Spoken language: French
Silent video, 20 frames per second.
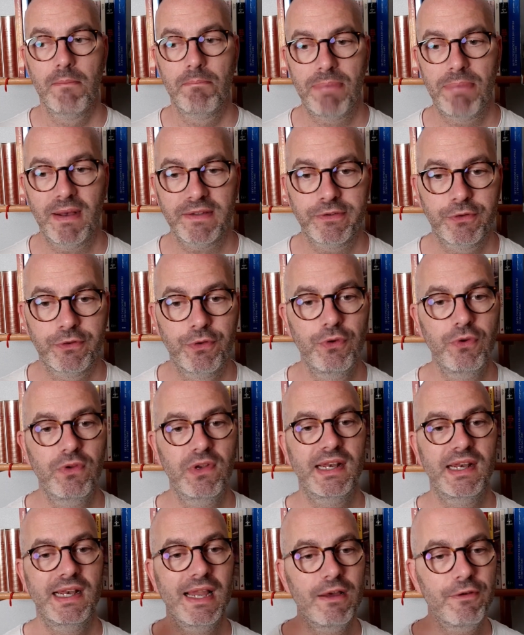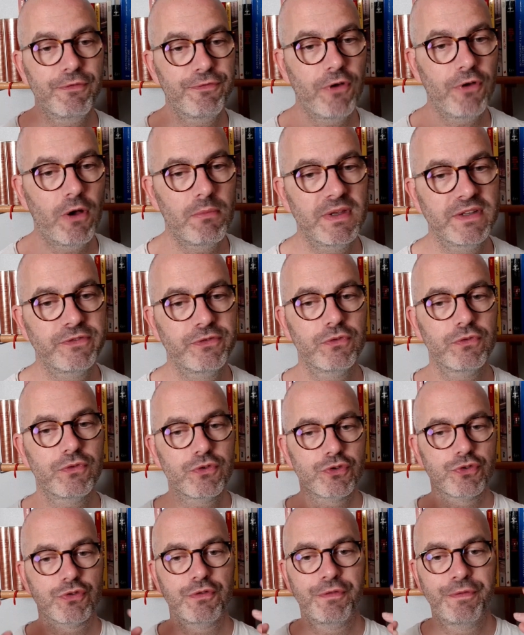Parce que l'information
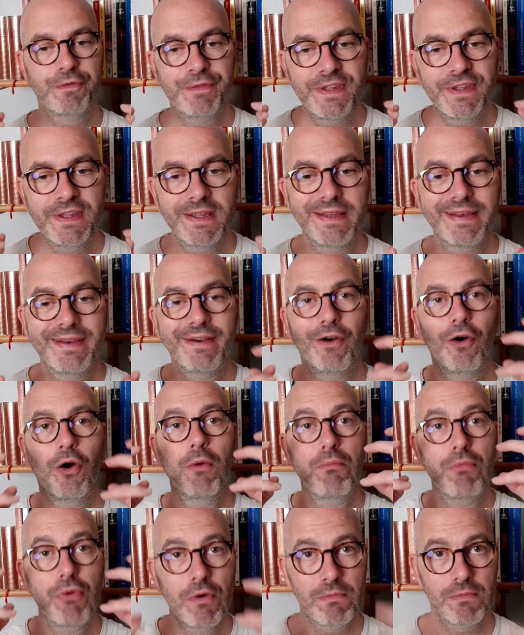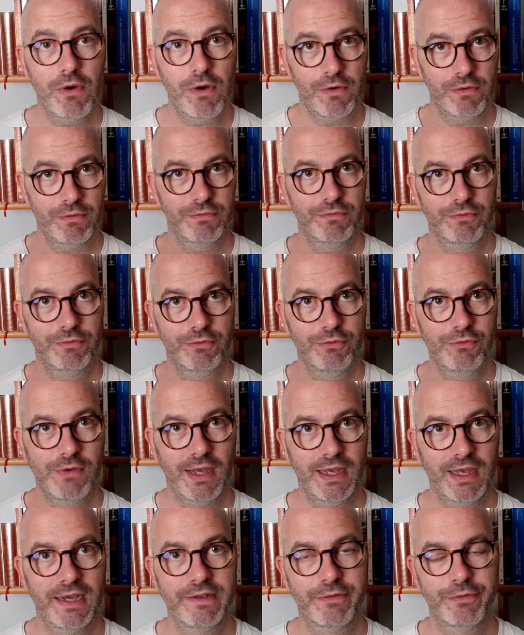que je vis au moment où
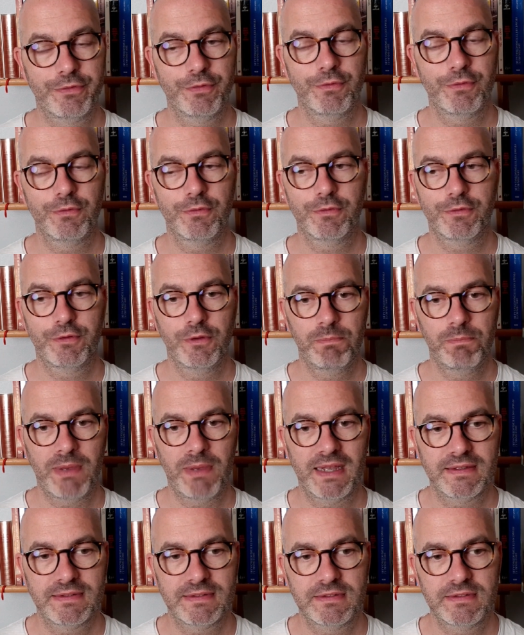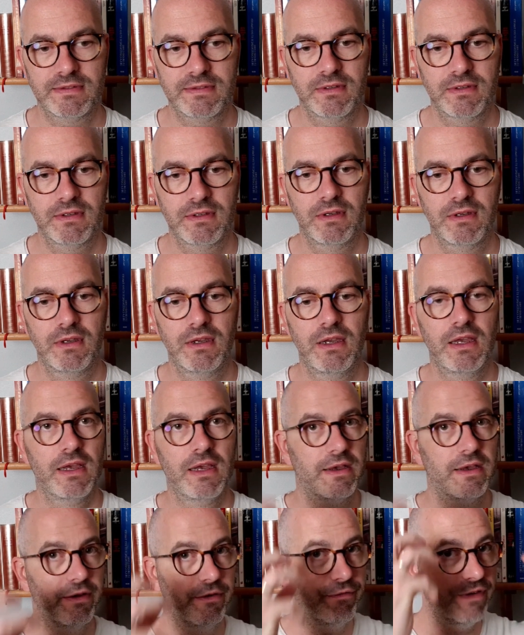l'agression se passe
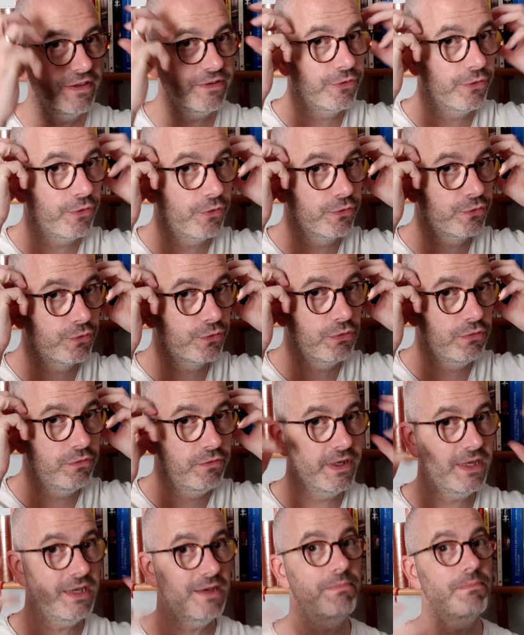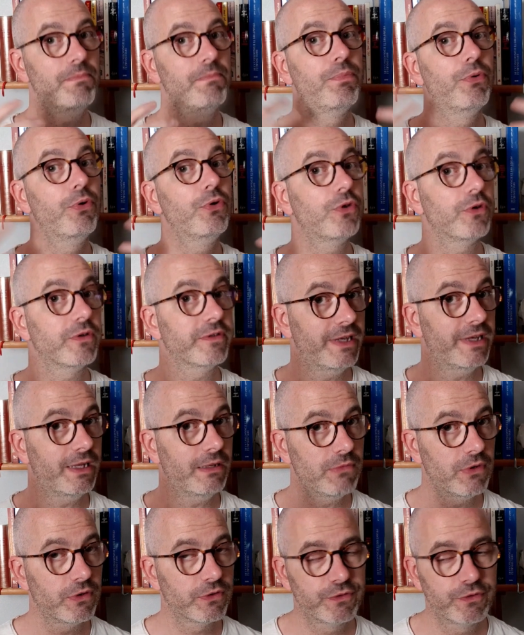va se retrouver
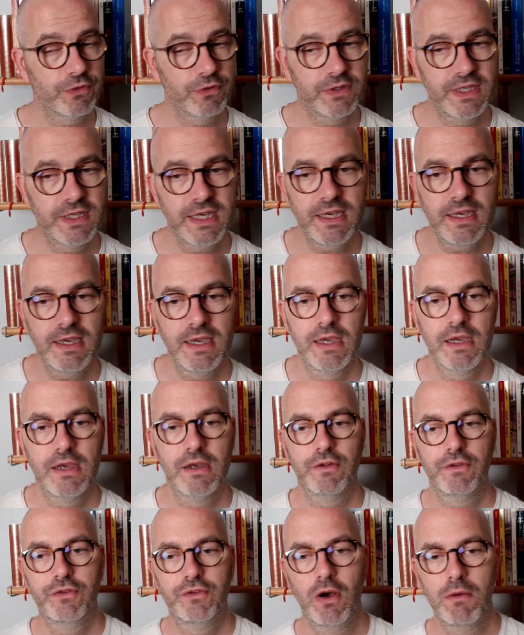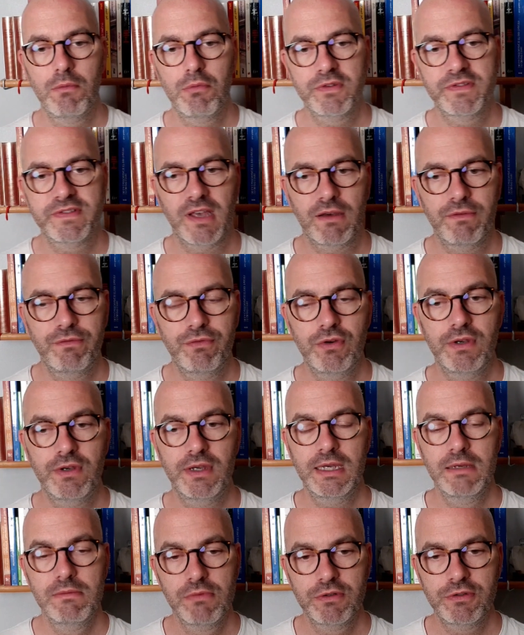potentiellement stockée dans mon cerveau
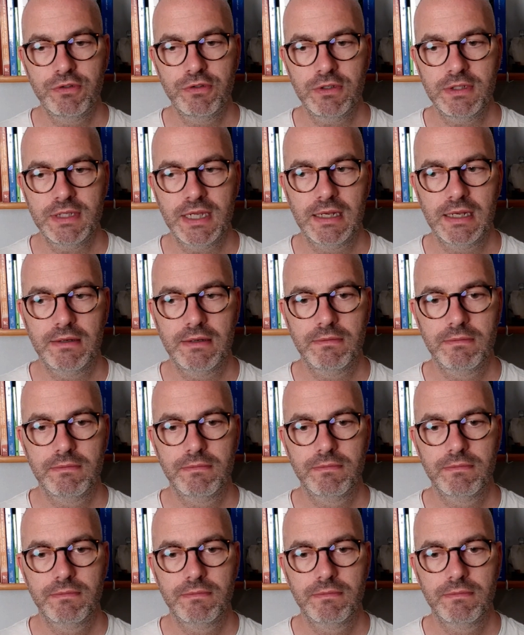émotionnel.